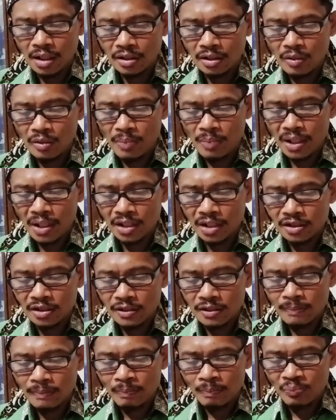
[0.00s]
atau panas,
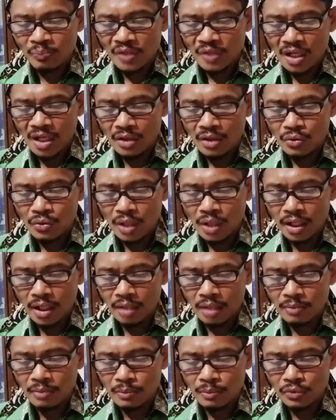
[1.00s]
aku
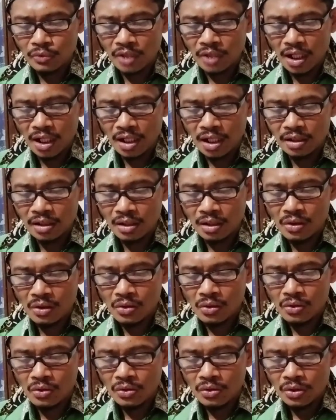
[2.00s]
akan memuntahkan
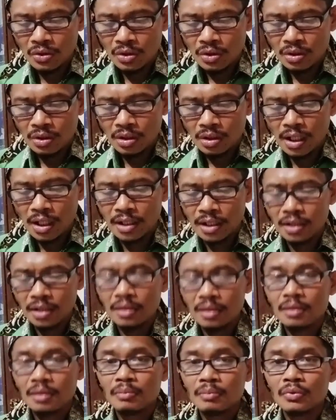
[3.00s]
engkau dari
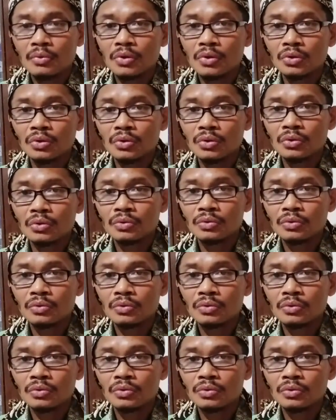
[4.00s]
mulutku.